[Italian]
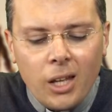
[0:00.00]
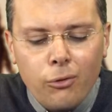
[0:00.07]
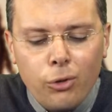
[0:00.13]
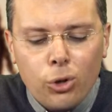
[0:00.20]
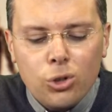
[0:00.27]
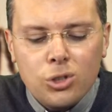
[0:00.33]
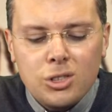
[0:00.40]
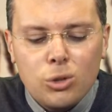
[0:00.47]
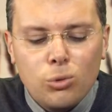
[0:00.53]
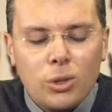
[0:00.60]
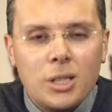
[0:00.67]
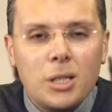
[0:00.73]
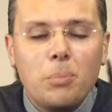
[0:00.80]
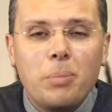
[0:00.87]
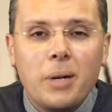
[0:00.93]
vi ho
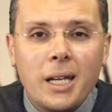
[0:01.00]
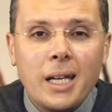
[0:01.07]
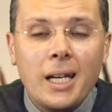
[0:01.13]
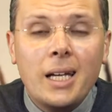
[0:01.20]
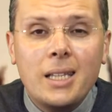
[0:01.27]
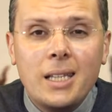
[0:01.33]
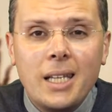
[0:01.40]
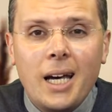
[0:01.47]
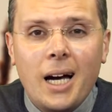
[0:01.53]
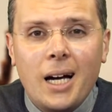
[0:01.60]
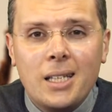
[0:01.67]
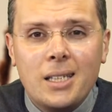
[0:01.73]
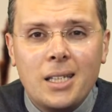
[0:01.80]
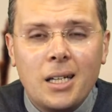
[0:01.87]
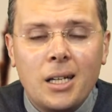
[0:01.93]
costituiti perché
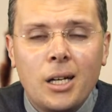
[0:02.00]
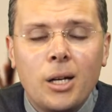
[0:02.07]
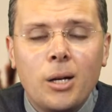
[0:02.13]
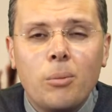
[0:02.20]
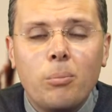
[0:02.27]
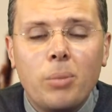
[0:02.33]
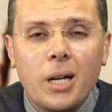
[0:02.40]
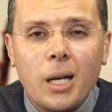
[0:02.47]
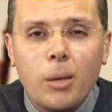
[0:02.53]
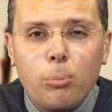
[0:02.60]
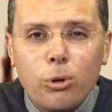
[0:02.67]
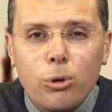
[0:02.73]
andiate, perché